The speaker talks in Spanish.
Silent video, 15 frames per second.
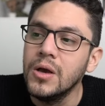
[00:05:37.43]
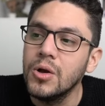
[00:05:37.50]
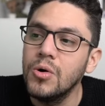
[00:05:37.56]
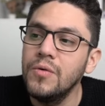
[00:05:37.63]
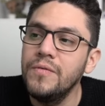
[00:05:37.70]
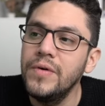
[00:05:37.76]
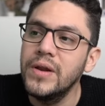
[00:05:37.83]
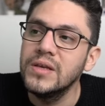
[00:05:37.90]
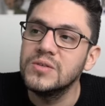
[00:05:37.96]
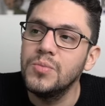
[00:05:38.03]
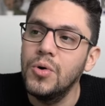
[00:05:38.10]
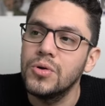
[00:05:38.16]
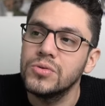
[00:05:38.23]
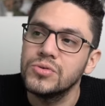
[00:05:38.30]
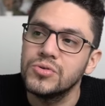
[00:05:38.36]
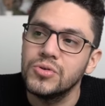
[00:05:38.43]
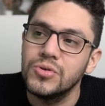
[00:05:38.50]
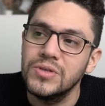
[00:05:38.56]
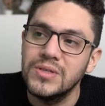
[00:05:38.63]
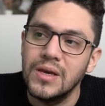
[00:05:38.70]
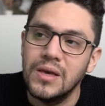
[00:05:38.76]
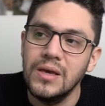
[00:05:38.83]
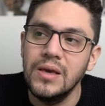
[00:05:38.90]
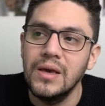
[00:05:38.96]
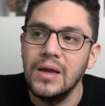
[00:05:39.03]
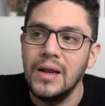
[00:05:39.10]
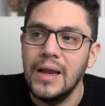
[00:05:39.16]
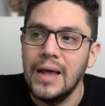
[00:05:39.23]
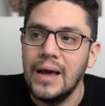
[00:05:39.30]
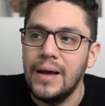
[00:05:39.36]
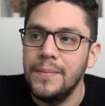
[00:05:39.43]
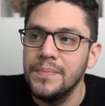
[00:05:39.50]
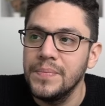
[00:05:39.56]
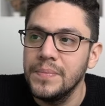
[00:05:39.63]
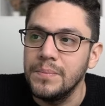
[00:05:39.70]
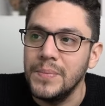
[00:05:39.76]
Conference Board nos dice aquí que la